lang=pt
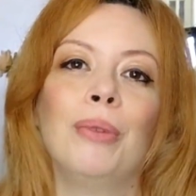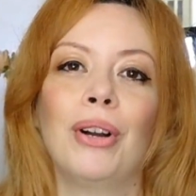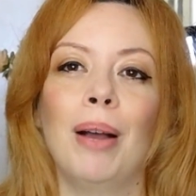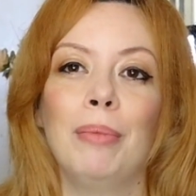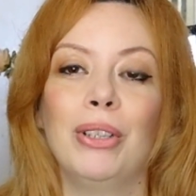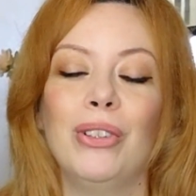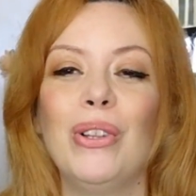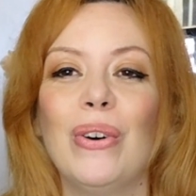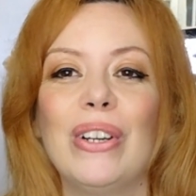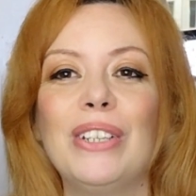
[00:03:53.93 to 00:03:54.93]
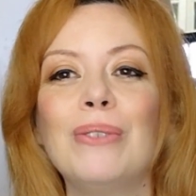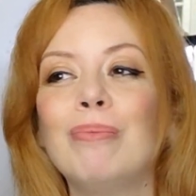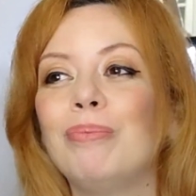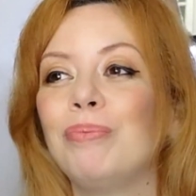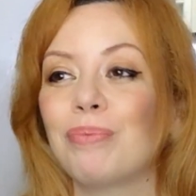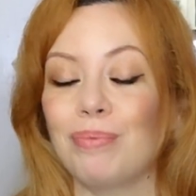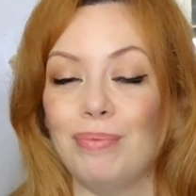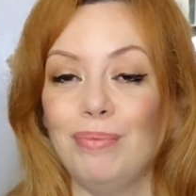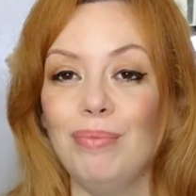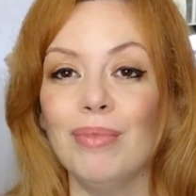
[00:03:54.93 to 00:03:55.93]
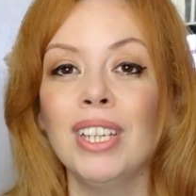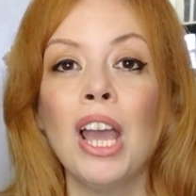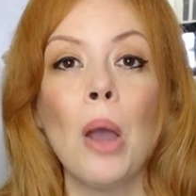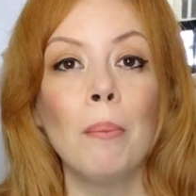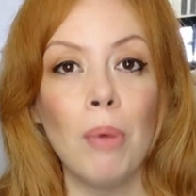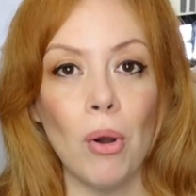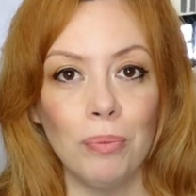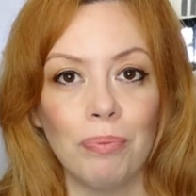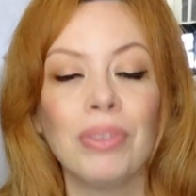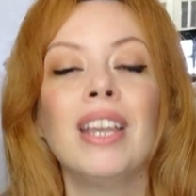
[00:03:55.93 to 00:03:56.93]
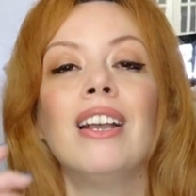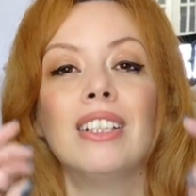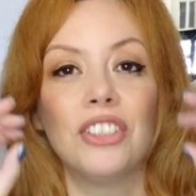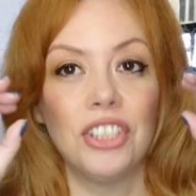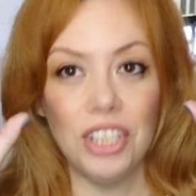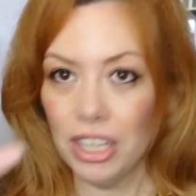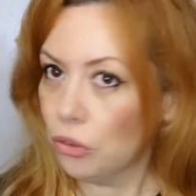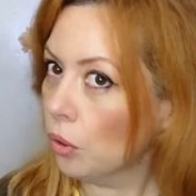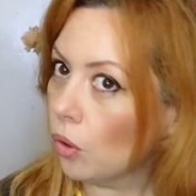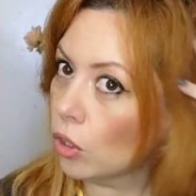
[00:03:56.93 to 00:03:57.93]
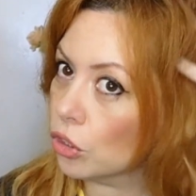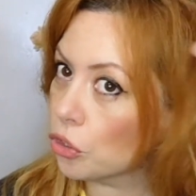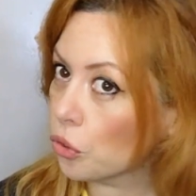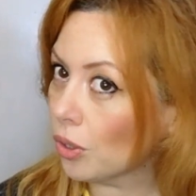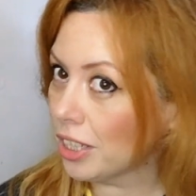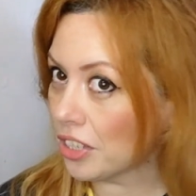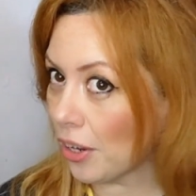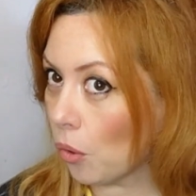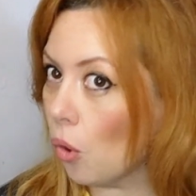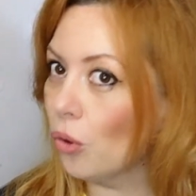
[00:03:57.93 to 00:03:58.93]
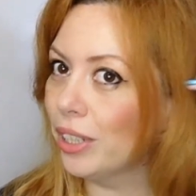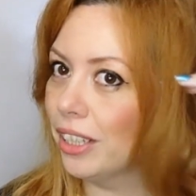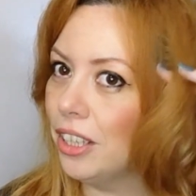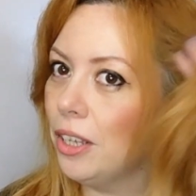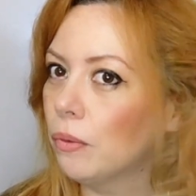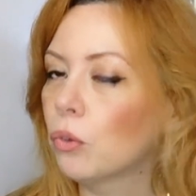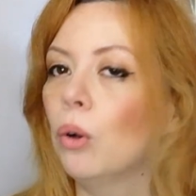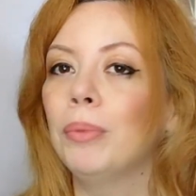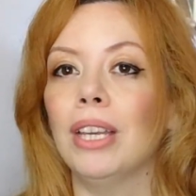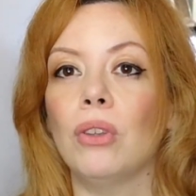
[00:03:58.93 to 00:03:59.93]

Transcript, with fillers: meu cabelo loiro. Bom, se tu gostou dessa cor aqui, ficou minha